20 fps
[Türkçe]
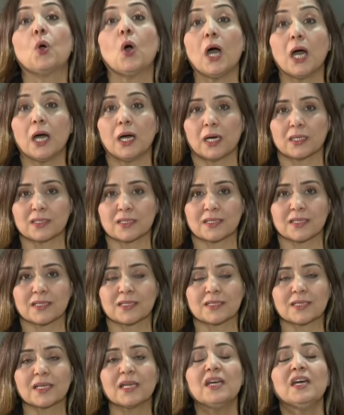koa
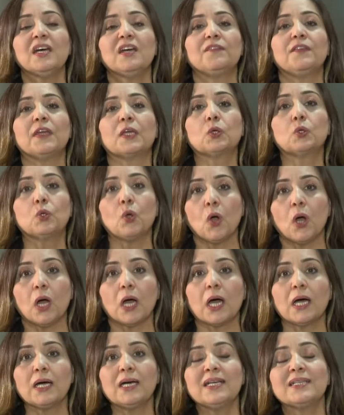hastası ve
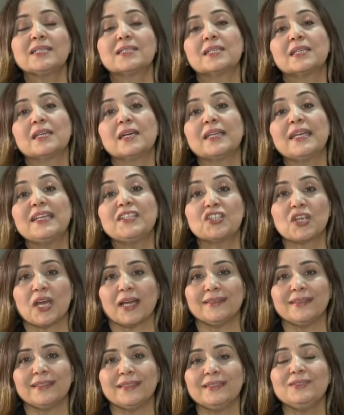koa sigara
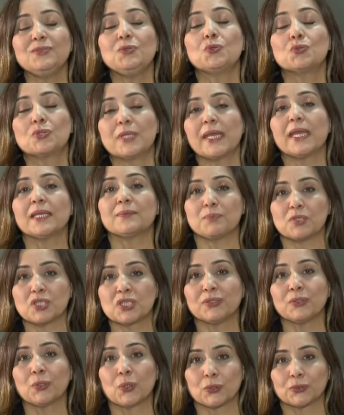içenlerin yüzde
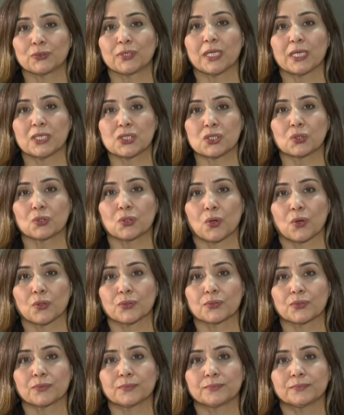yetmişinde ortaya
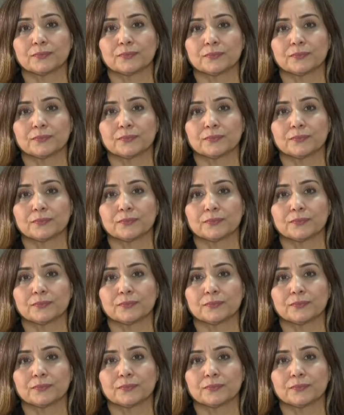çıkıyor.